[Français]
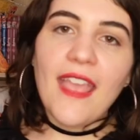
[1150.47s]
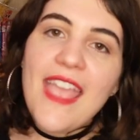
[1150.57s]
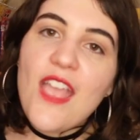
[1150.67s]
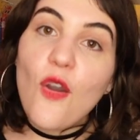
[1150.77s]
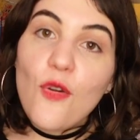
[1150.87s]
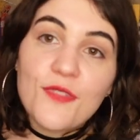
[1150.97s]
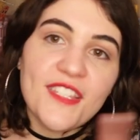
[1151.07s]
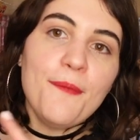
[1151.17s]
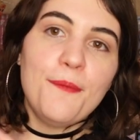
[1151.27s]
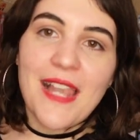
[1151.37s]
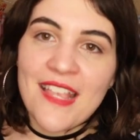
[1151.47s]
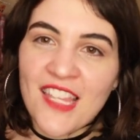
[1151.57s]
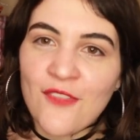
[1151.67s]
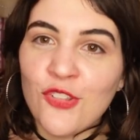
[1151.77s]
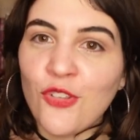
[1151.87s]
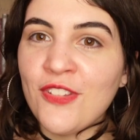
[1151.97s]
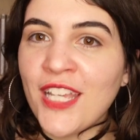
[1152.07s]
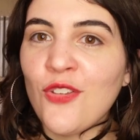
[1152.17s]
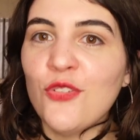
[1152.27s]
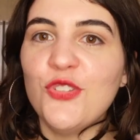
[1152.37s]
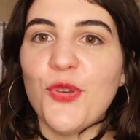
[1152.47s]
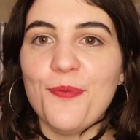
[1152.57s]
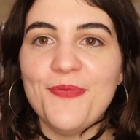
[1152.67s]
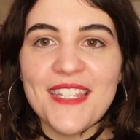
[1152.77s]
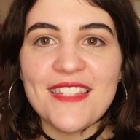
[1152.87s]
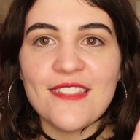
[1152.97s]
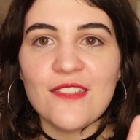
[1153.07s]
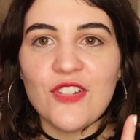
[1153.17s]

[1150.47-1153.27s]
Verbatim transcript: Et en 11ème place, avant de rentrer dans le top 10,